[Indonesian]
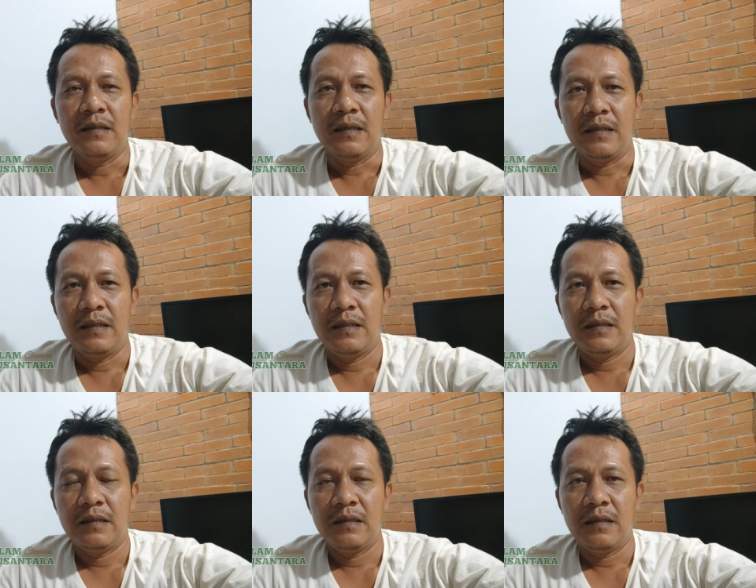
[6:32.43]
Jadi
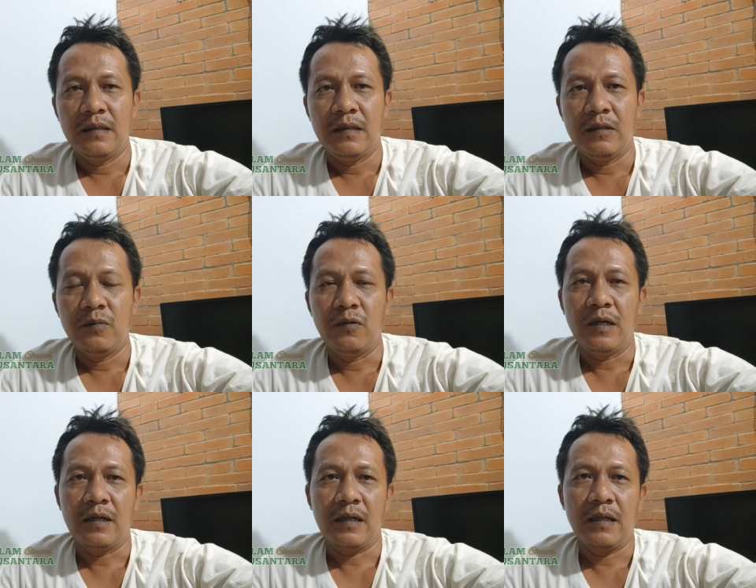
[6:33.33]
itu
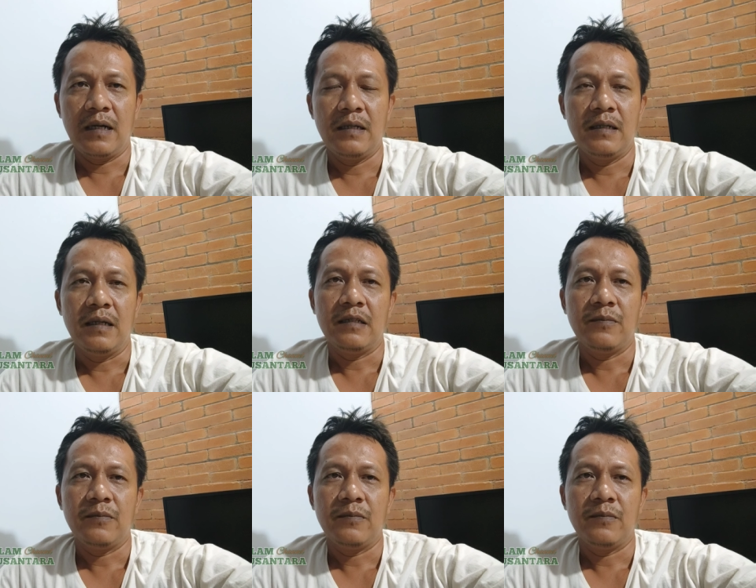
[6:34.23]
bukan ranah Anda